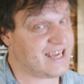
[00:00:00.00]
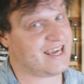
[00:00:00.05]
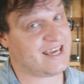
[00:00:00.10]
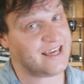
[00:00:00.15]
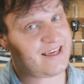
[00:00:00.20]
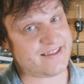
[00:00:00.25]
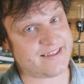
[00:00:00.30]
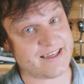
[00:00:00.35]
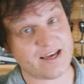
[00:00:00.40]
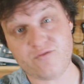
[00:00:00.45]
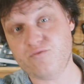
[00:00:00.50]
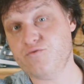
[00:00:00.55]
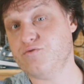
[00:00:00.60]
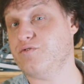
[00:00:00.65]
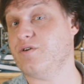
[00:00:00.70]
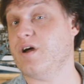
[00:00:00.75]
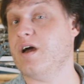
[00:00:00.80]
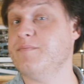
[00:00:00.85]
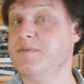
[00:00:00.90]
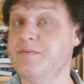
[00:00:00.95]
Et
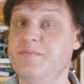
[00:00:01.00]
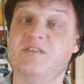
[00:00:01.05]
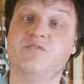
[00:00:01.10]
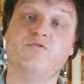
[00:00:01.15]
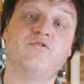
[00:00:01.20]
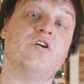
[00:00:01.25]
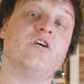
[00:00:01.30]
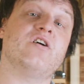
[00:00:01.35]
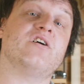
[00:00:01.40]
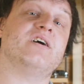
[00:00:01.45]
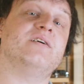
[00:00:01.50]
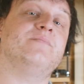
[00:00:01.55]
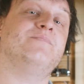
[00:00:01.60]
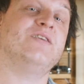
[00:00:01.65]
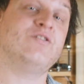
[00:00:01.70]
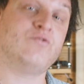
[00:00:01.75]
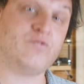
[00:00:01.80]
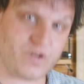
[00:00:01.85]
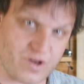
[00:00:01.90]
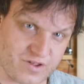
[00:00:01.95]
salut, amis bidouilleurs et
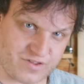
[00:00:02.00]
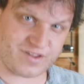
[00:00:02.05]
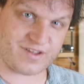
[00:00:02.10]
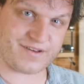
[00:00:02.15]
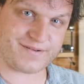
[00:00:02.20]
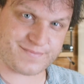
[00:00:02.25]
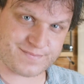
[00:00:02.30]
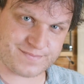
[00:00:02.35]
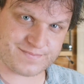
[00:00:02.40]
bidouilleuses